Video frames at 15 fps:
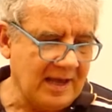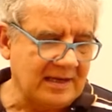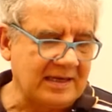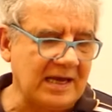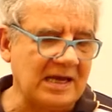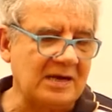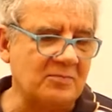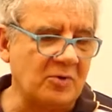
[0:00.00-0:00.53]

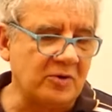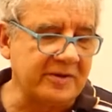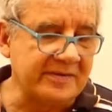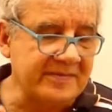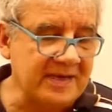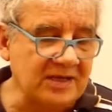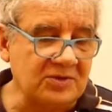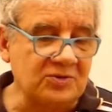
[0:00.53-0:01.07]
que el
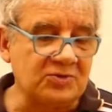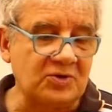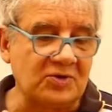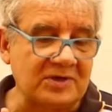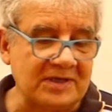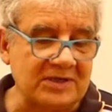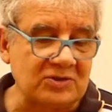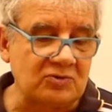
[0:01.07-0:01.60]
movimiento
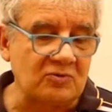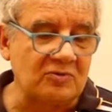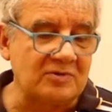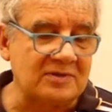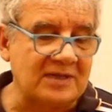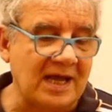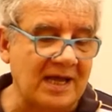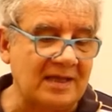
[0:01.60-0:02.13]

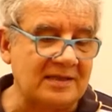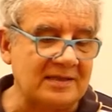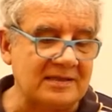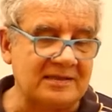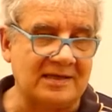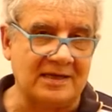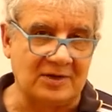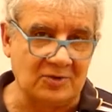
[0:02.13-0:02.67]

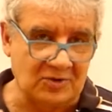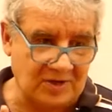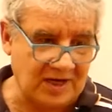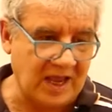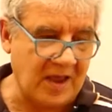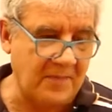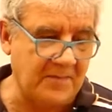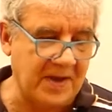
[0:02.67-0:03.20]
resultante con
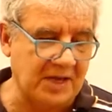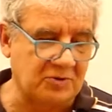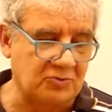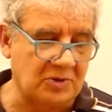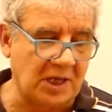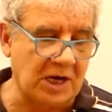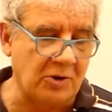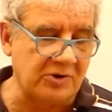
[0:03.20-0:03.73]

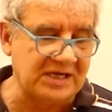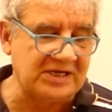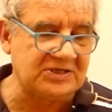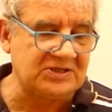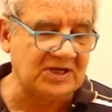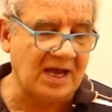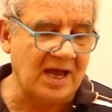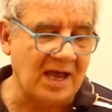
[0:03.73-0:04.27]
respecto a la
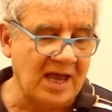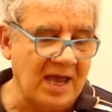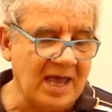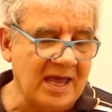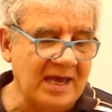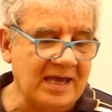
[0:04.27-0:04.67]
orilla